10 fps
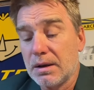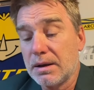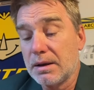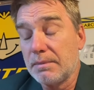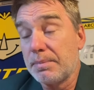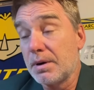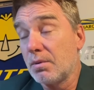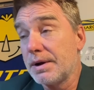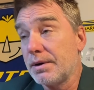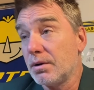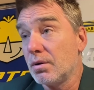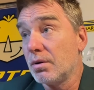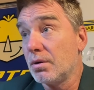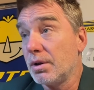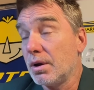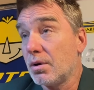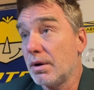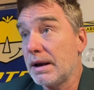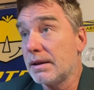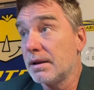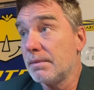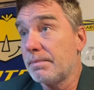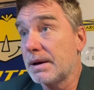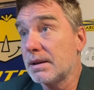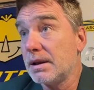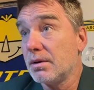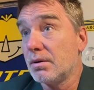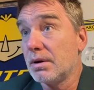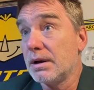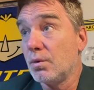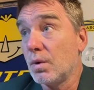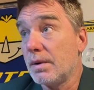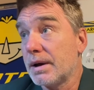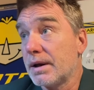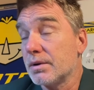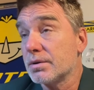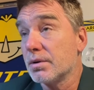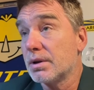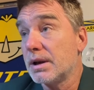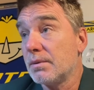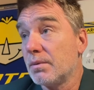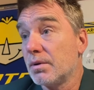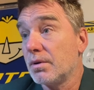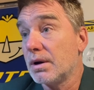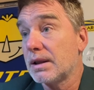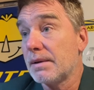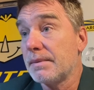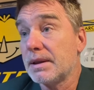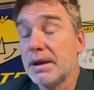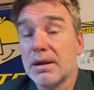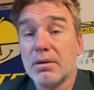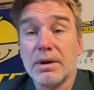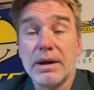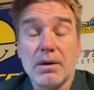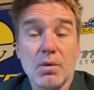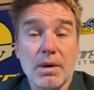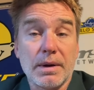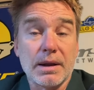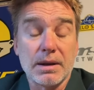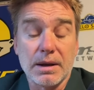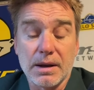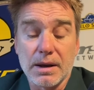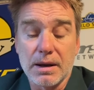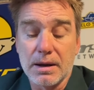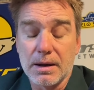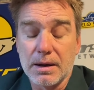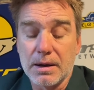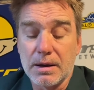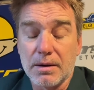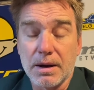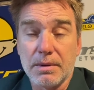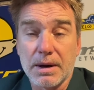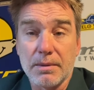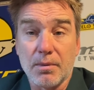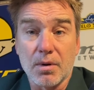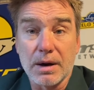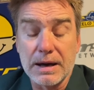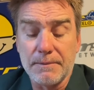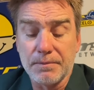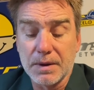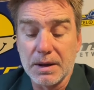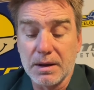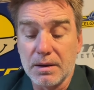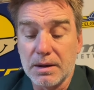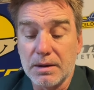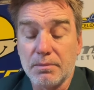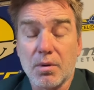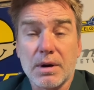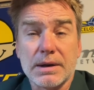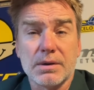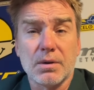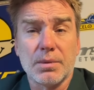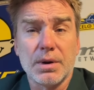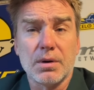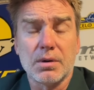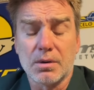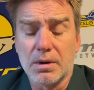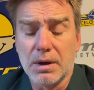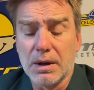eh, pero bueno, lo, dijo él antes del partido, el 9 que nosotros tenemos no la está metiendo y el 9 que tiene eh, River es Borja y, Borja se lo vio